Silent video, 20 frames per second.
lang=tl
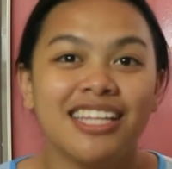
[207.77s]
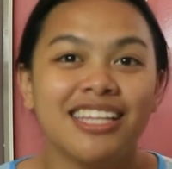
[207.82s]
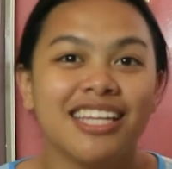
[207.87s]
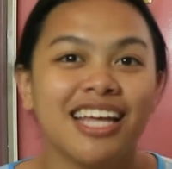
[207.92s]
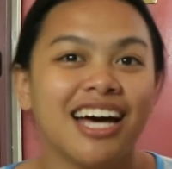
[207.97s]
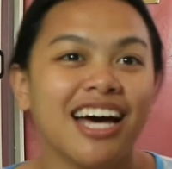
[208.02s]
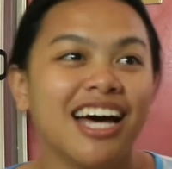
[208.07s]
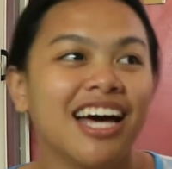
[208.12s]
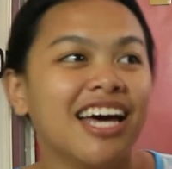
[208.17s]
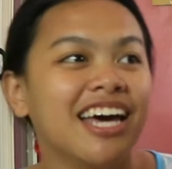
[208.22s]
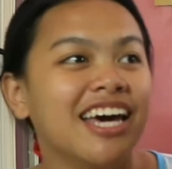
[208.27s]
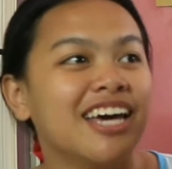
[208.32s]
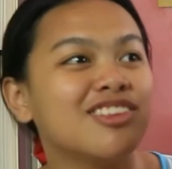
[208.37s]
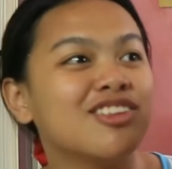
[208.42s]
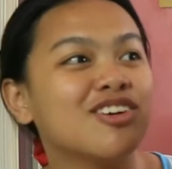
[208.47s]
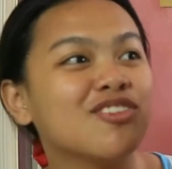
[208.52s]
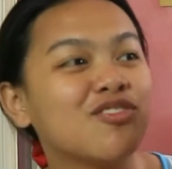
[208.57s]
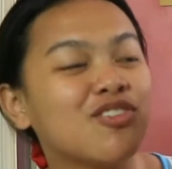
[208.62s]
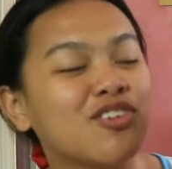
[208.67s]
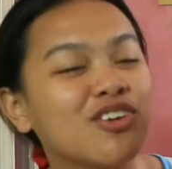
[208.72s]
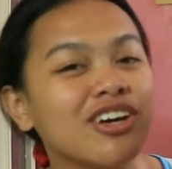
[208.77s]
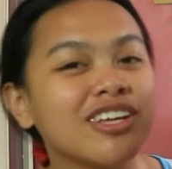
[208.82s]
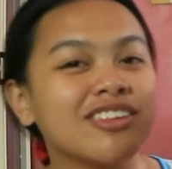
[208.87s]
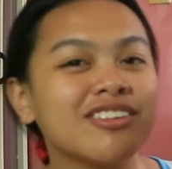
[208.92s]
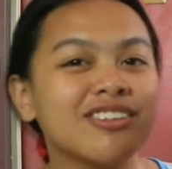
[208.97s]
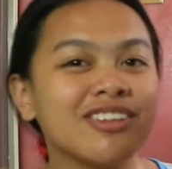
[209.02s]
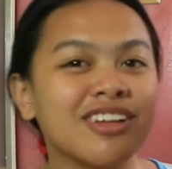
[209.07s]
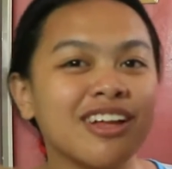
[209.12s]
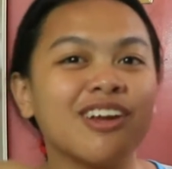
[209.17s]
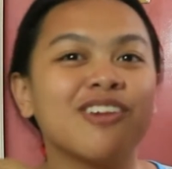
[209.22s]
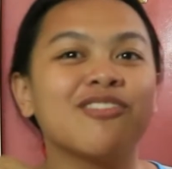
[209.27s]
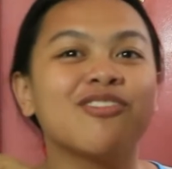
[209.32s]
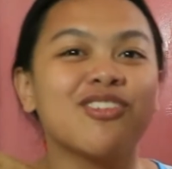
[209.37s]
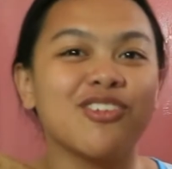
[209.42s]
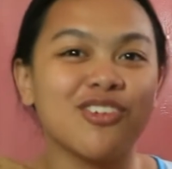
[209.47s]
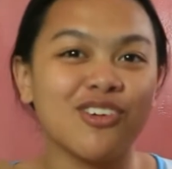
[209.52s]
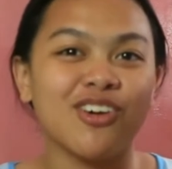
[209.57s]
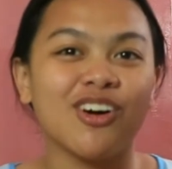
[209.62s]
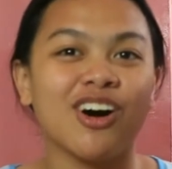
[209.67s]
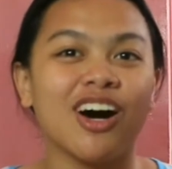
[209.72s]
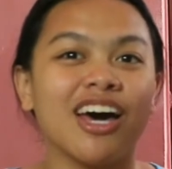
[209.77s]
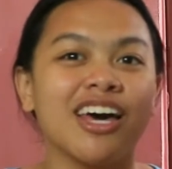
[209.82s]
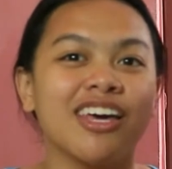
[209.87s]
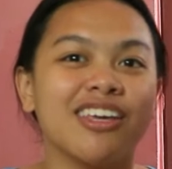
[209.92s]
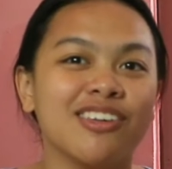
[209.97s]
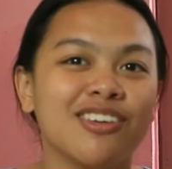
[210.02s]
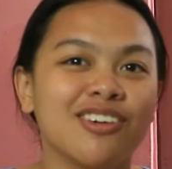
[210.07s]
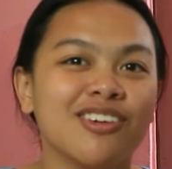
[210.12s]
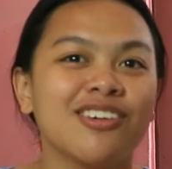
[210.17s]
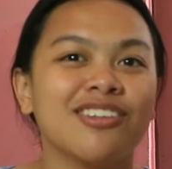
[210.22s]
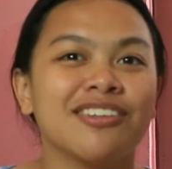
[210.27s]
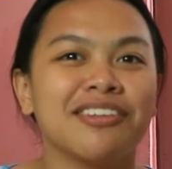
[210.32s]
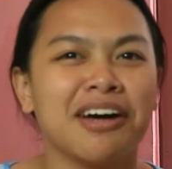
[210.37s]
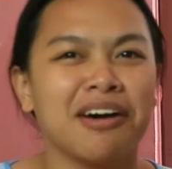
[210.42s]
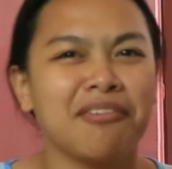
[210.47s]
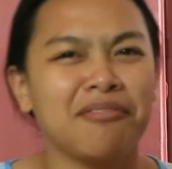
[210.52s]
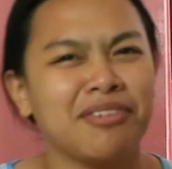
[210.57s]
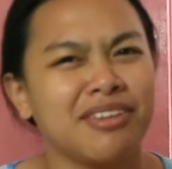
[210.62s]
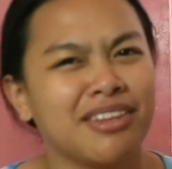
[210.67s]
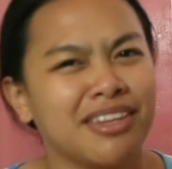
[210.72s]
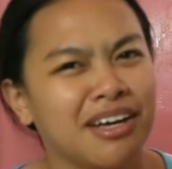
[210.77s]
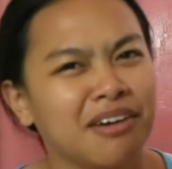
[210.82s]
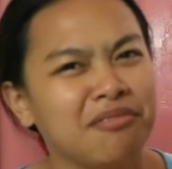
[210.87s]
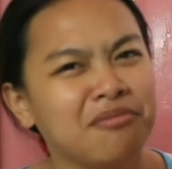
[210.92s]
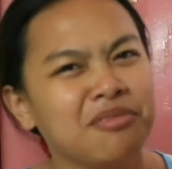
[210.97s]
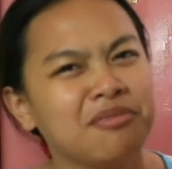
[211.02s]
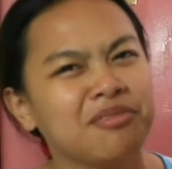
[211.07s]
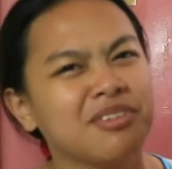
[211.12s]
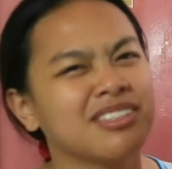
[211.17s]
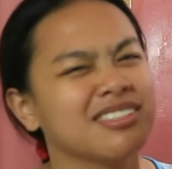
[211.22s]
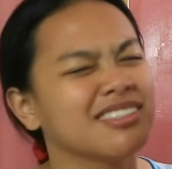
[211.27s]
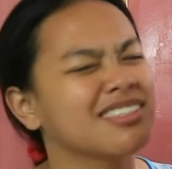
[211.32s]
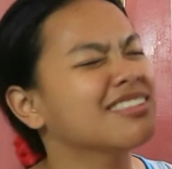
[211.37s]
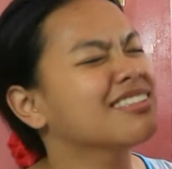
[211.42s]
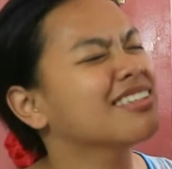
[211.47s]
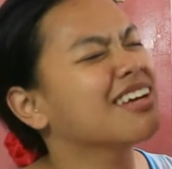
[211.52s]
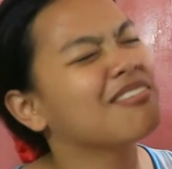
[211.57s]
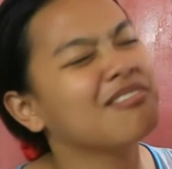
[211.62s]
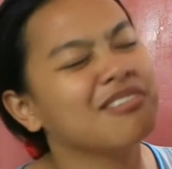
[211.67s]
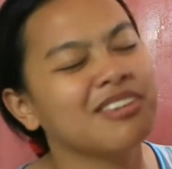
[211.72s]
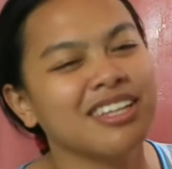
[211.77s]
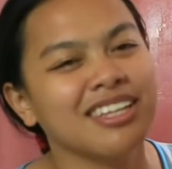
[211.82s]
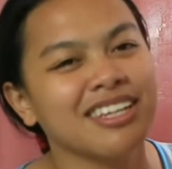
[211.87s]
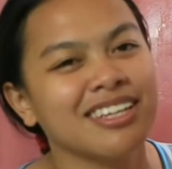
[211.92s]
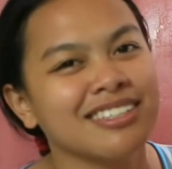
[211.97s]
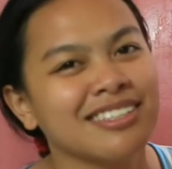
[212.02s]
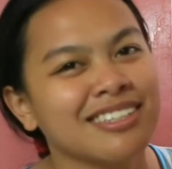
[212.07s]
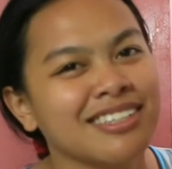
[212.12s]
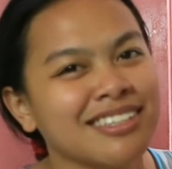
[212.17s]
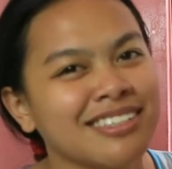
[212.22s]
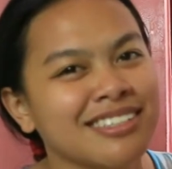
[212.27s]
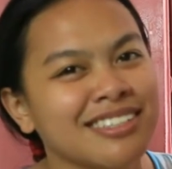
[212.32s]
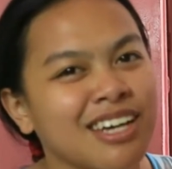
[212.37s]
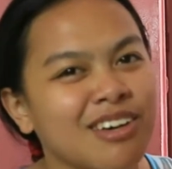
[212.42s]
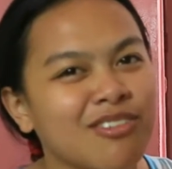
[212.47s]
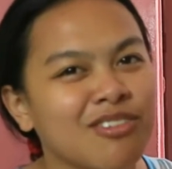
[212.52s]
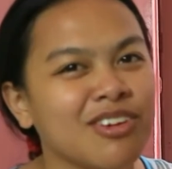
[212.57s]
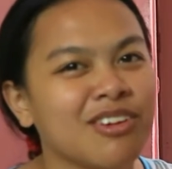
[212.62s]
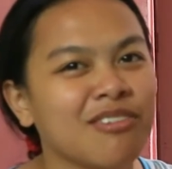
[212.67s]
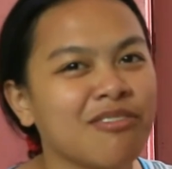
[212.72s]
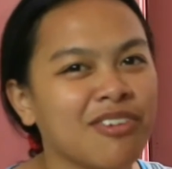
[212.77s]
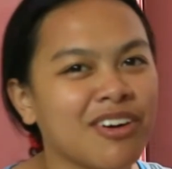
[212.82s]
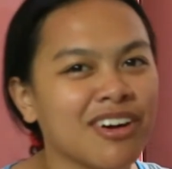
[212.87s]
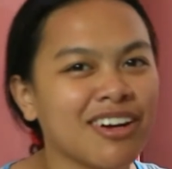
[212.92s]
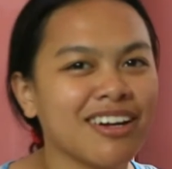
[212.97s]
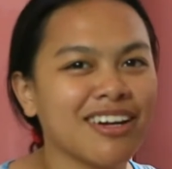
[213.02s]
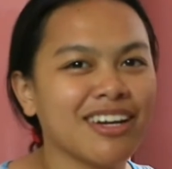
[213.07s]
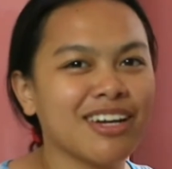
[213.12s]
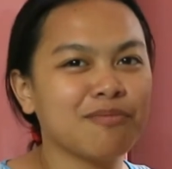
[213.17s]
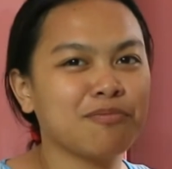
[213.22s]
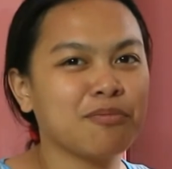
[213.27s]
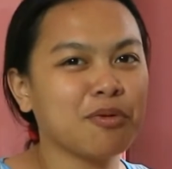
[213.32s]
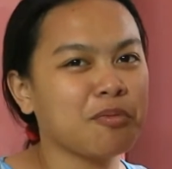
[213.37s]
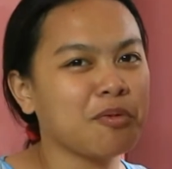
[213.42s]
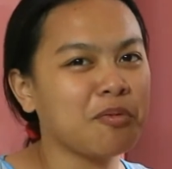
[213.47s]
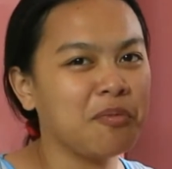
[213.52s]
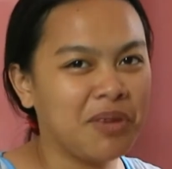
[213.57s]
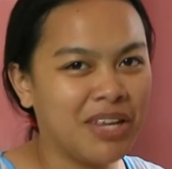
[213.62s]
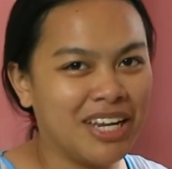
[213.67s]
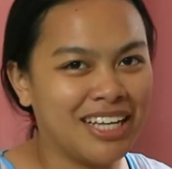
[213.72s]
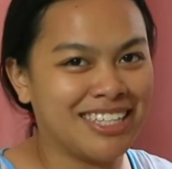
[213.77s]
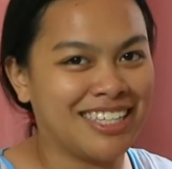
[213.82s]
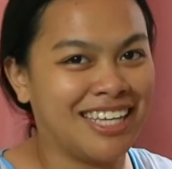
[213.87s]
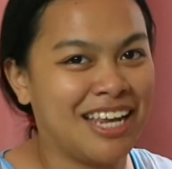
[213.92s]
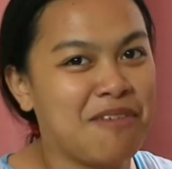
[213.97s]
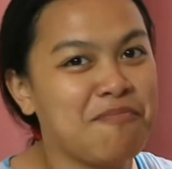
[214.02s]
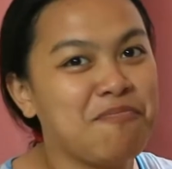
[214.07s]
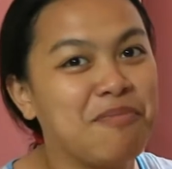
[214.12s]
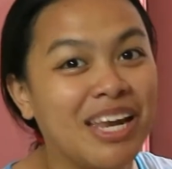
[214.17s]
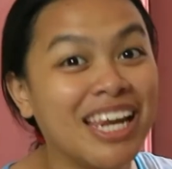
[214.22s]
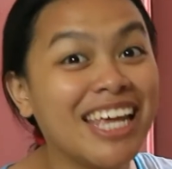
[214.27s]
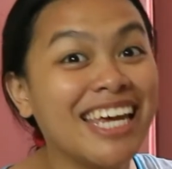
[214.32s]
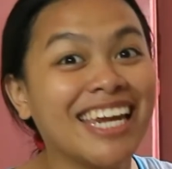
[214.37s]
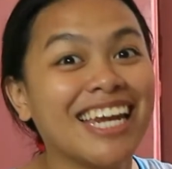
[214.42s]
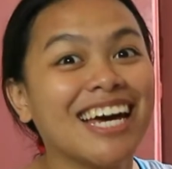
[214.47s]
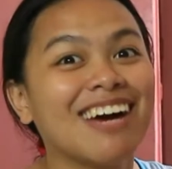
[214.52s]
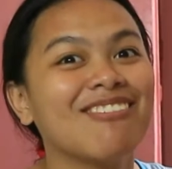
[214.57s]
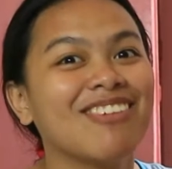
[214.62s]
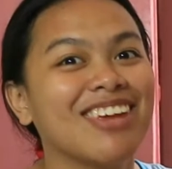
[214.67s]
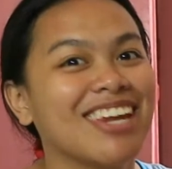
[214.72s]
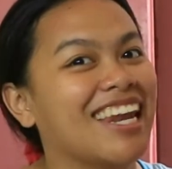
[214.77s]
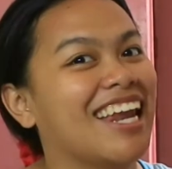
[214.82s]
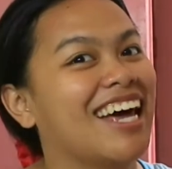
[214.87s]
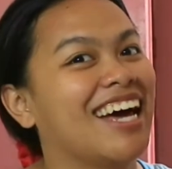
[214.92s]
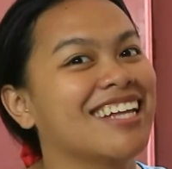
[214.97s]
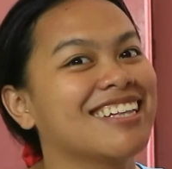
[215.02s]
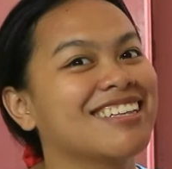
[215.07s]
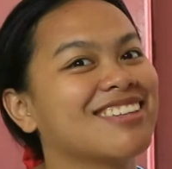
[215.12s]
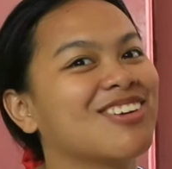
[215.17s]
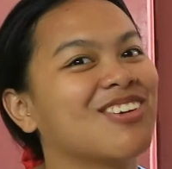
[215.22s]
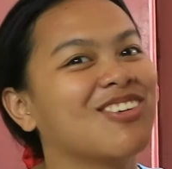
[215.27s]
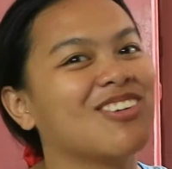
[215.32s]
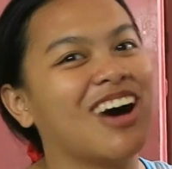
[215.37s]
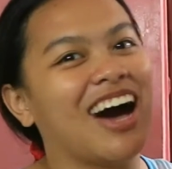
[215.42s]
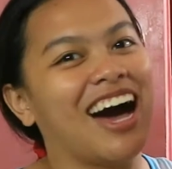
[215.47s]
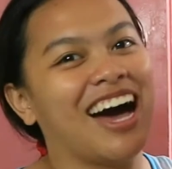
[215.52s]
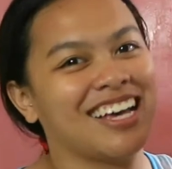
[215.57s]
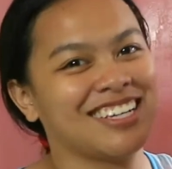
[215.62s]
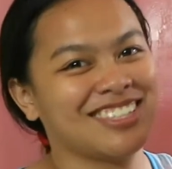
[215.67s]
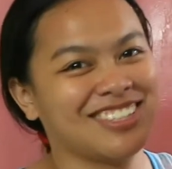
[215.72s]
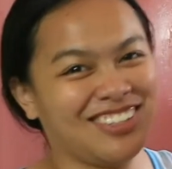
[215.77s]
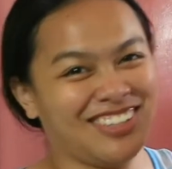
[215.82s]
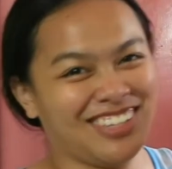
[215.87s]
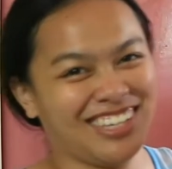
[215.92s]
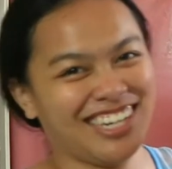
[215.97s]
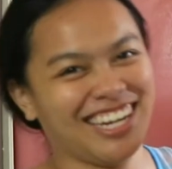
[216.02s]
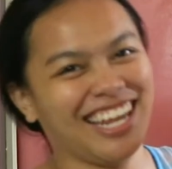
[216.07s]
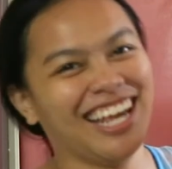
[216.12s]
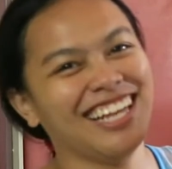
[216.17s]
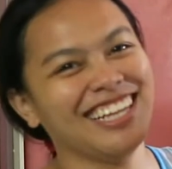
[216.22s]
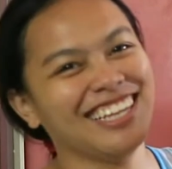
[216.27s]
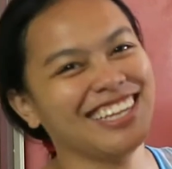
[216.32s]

Na, ito po, ito na lang po kuhain nyo. Ang dami, dami. Basta ang dami lang sinasabi. Parang nagpupumilit sila. Bilhin namin lahat ng aso na